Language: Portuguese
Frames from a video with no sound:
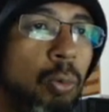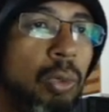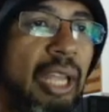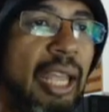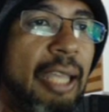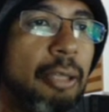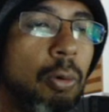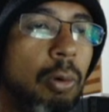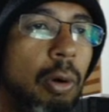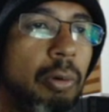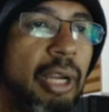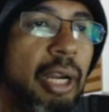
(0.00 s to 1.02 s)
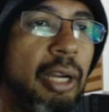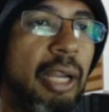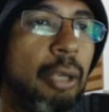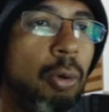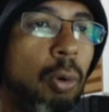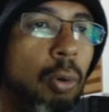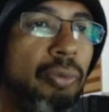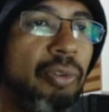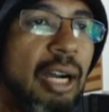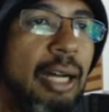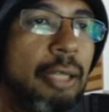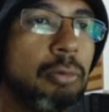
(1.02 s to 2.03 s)
um candle qualquer é
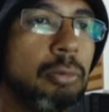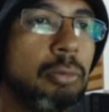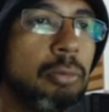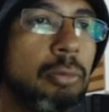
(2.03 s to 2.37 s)
engolfado,